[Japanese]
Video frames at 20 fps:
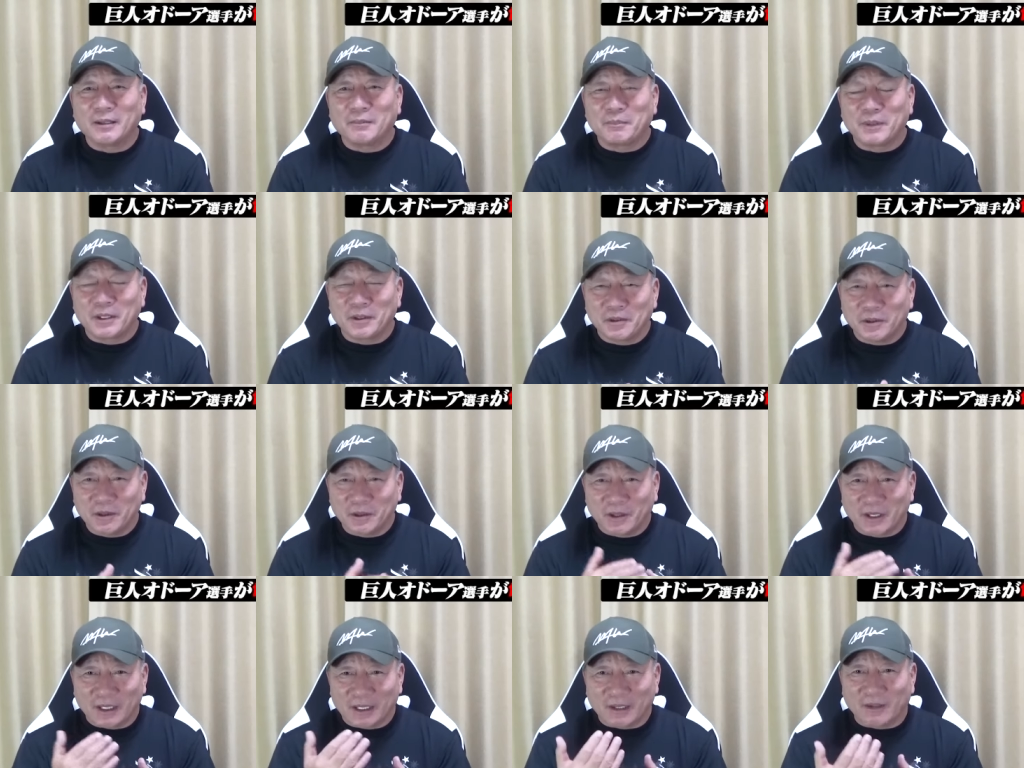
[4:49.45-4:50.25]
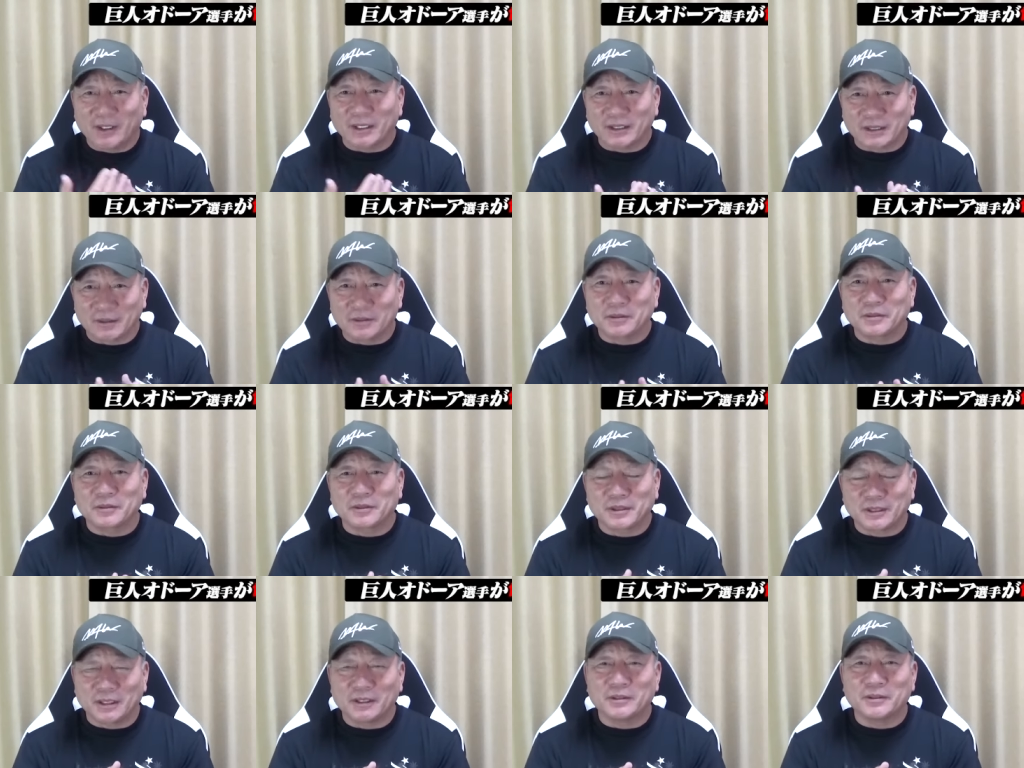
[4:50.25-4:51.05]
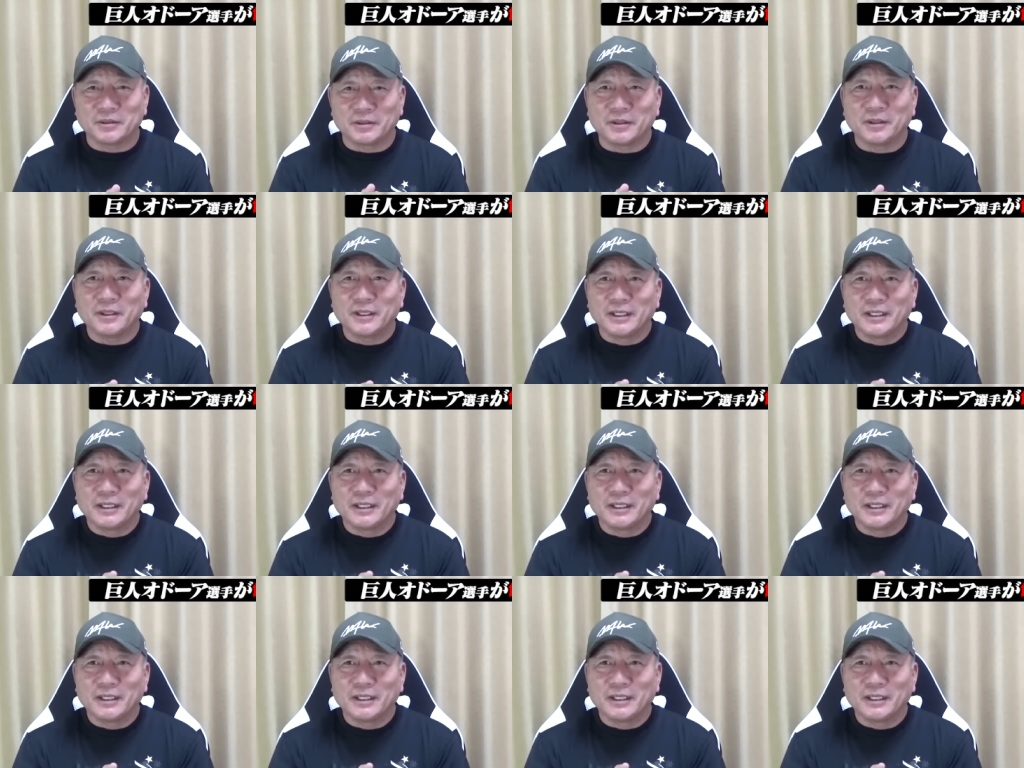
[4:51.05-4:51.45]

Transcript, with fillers: 目の色が変わってくるっていう